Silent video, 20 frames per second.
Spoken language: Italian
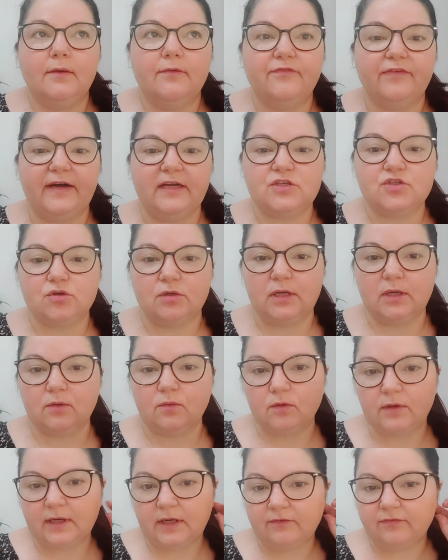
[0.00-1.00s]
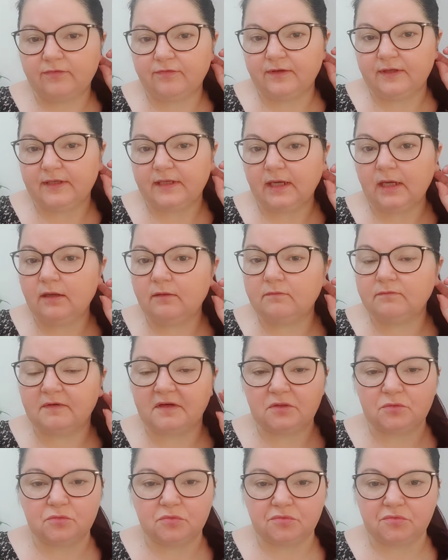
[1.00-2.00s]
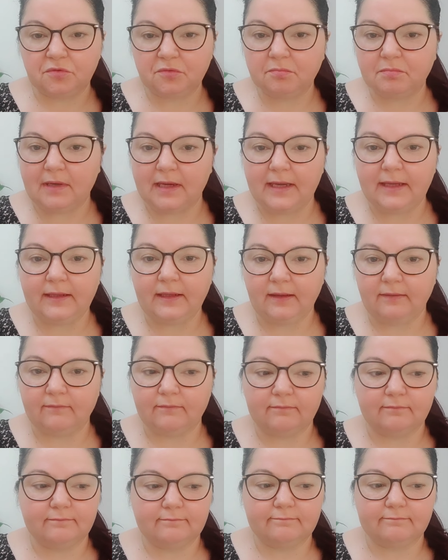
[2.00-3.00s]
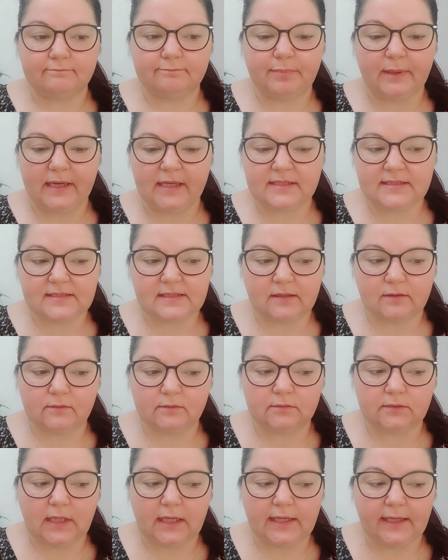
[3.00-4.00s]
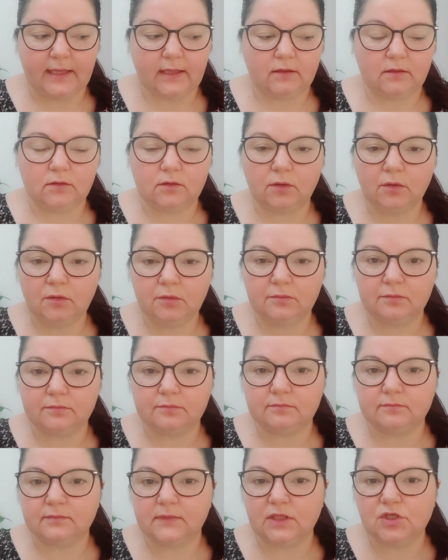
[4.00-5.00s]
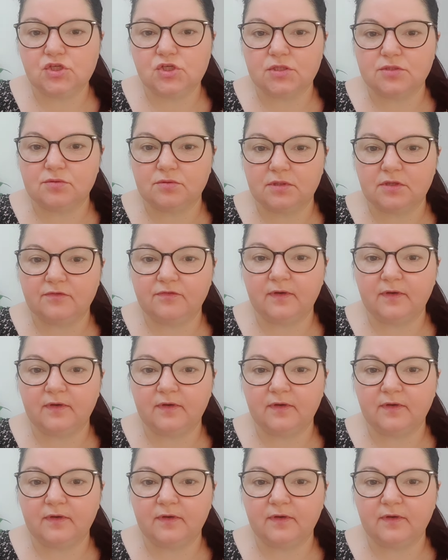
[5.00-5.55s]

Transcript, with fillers: faccio l'ecografia, va tutto bene, mh, mm, passa un anetto, mh, mm, di